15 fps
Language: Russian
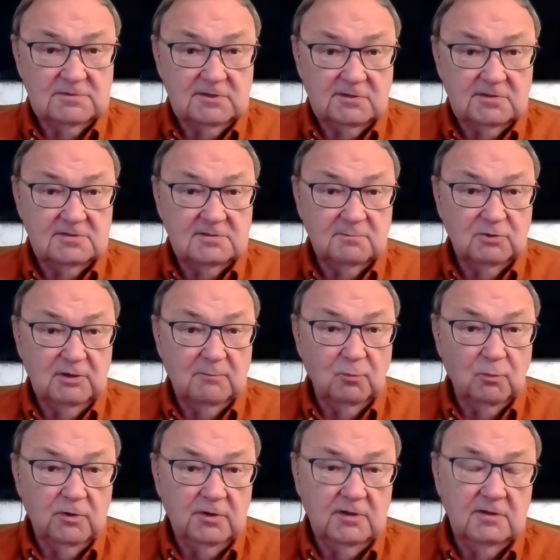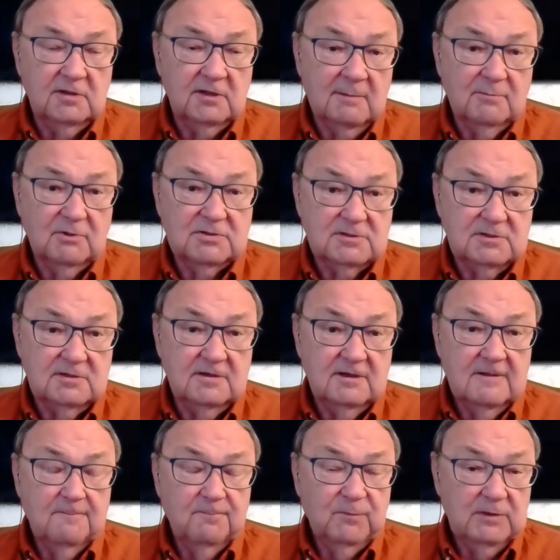Средиземноморья, там, где
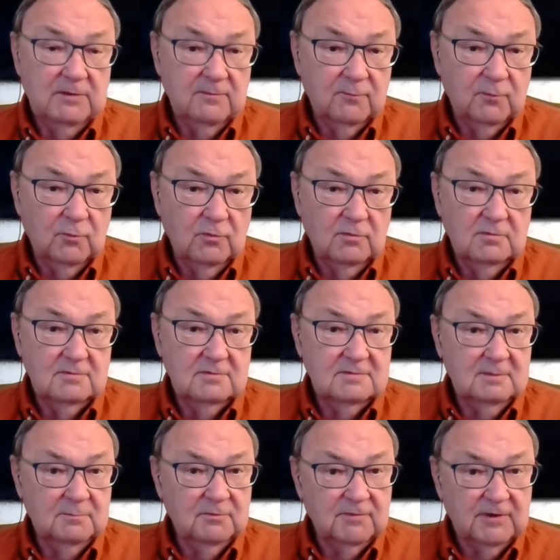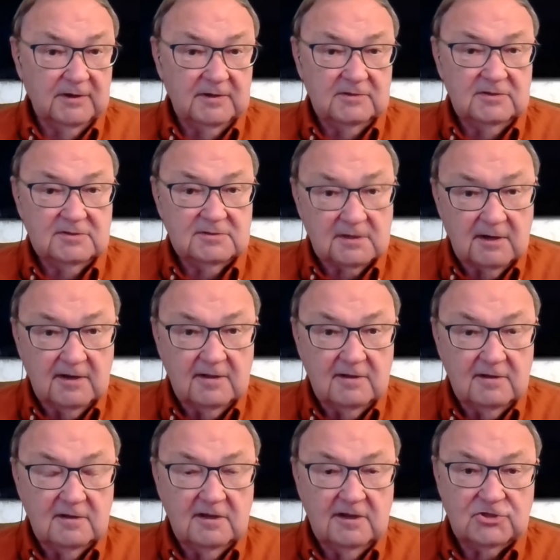его добывает
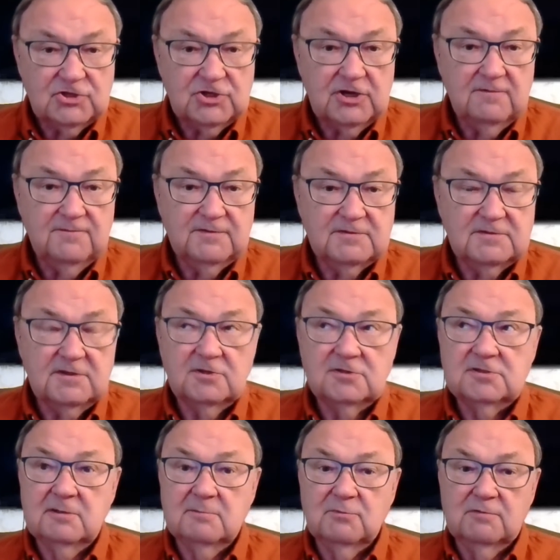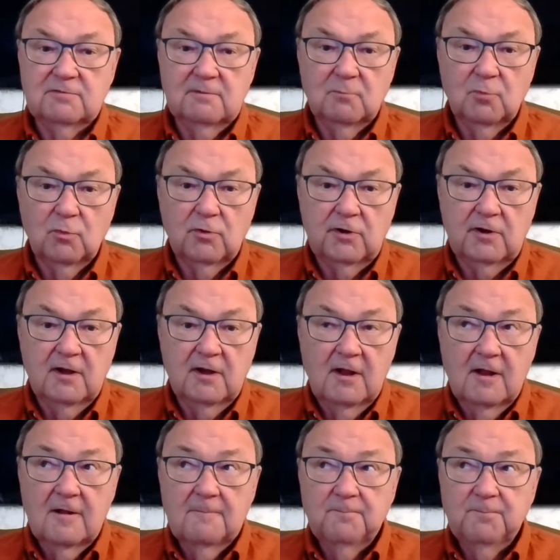Израиль на шельфе Средиземного моря.
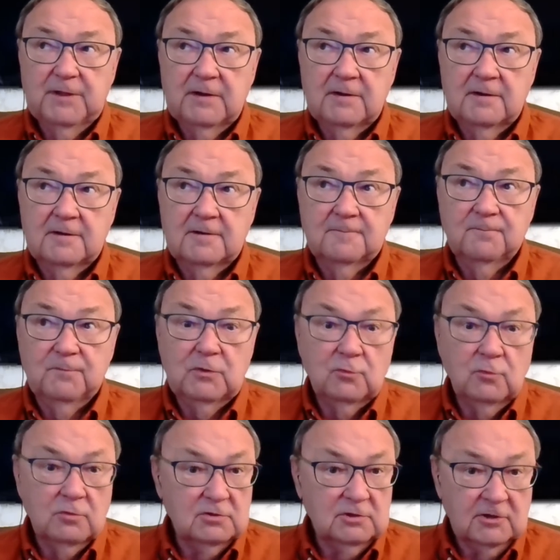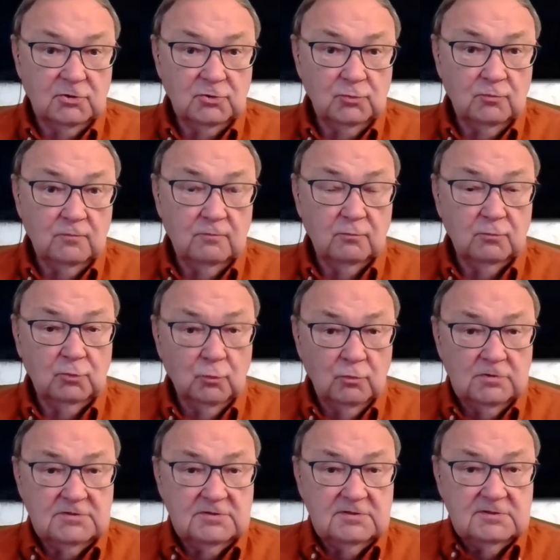Э, так что у
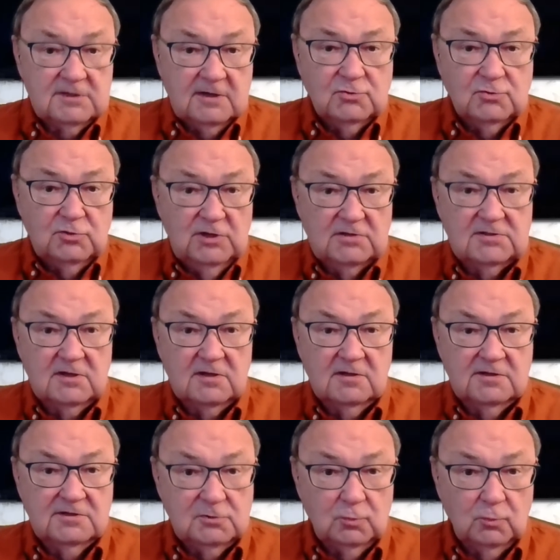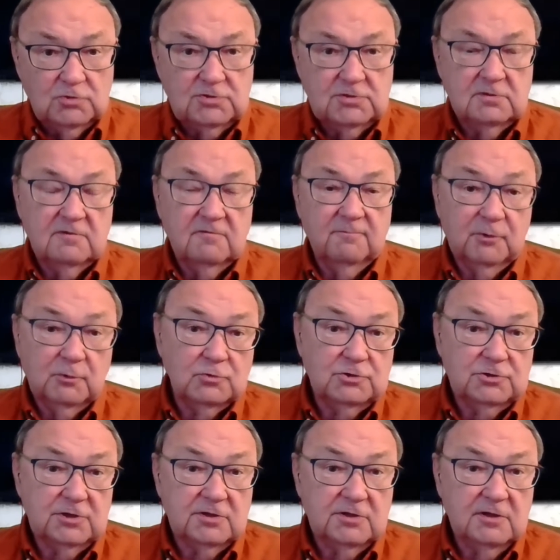Турции сразу несколько источников
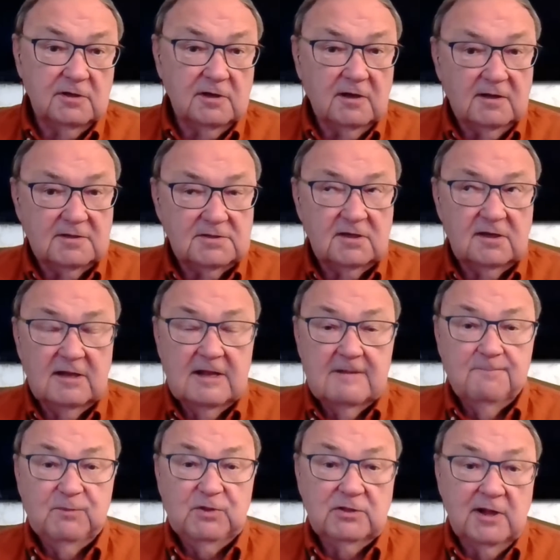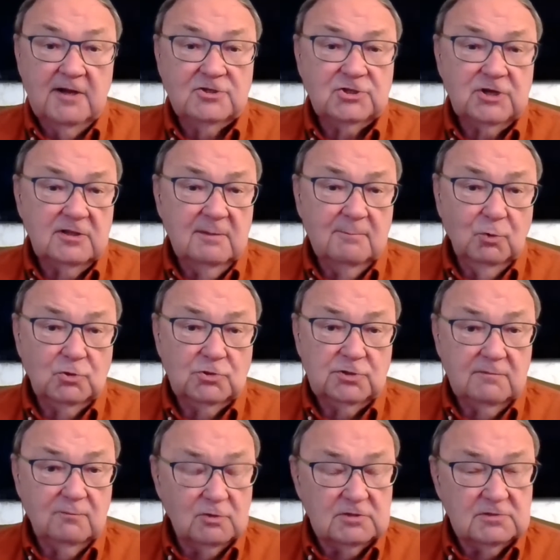получения газа, и дальше она может
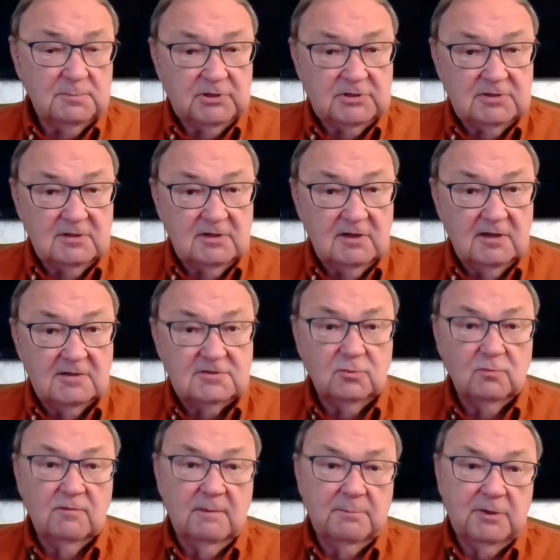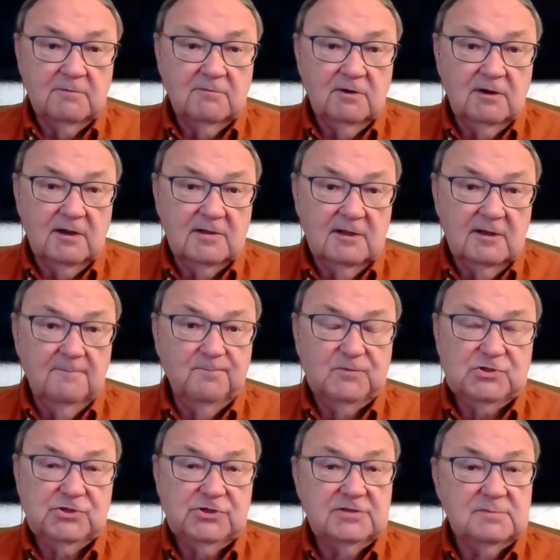его распределять. Ну, во-первых, она
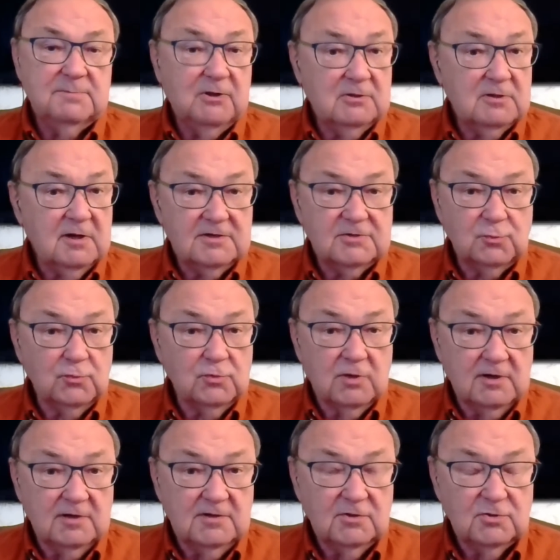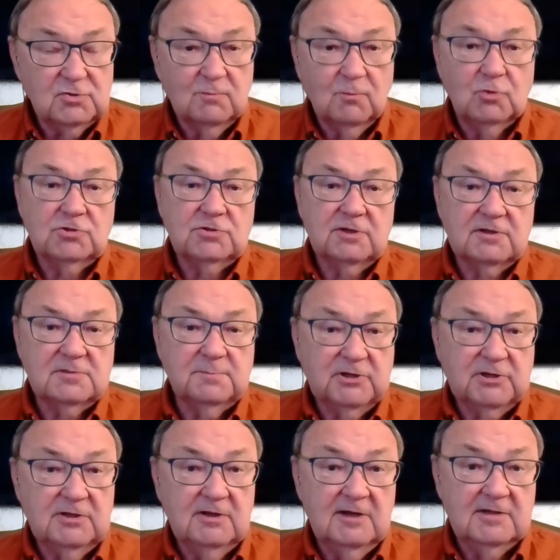через болгарскую границу может
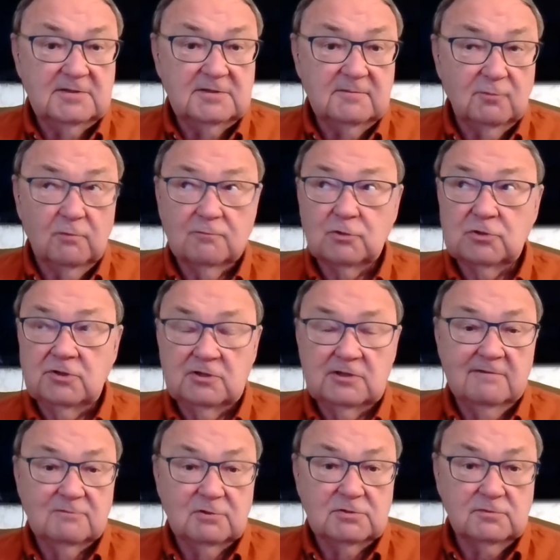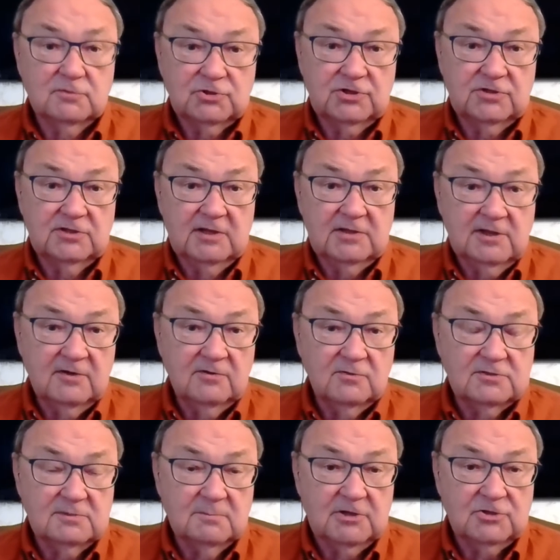распределять его. Вот недавно совершенно
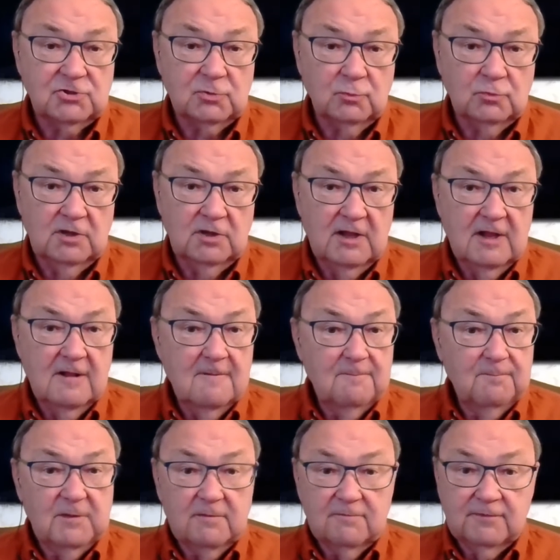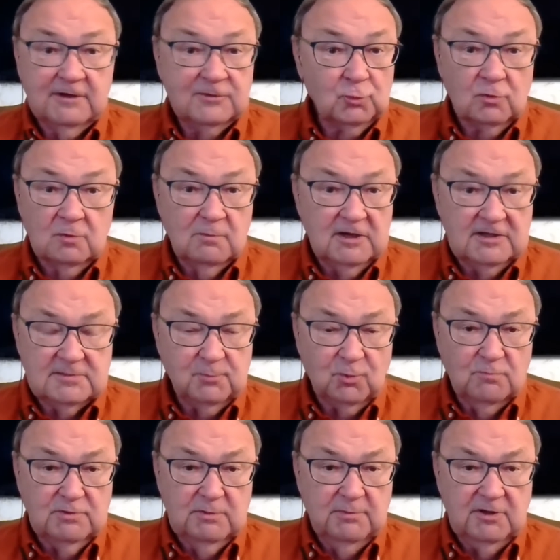открылся маршрут, в котором
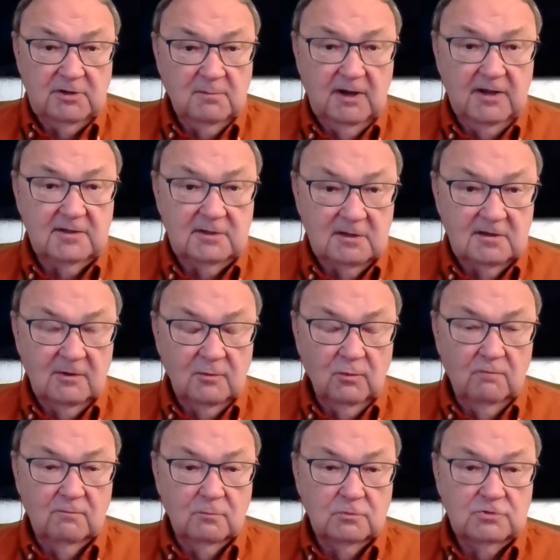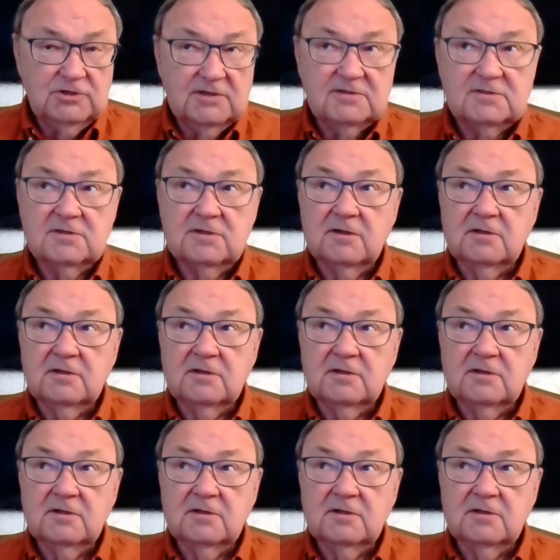«Газпром» не принимает никакого участия.